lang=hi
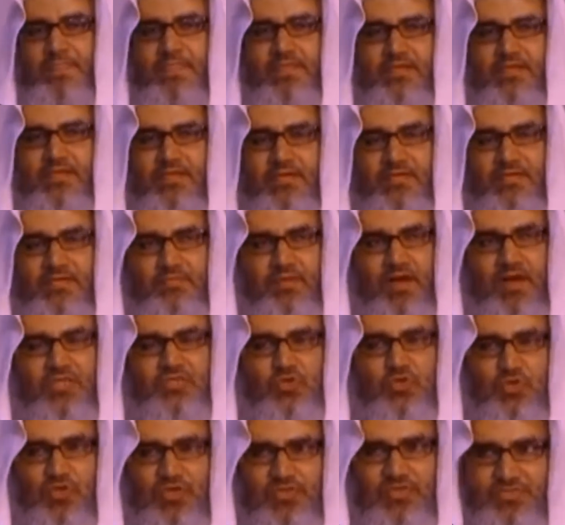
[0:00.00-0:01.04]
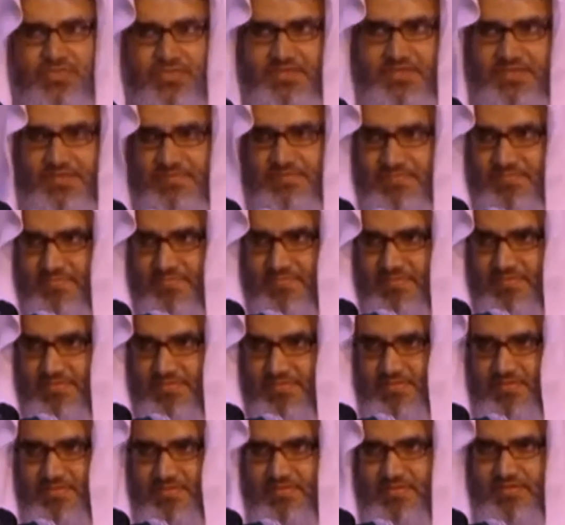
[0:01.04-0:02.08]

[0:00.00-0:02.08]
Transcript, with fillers: ये लोग कैसे हैं ये दो किस्म के लोग हैं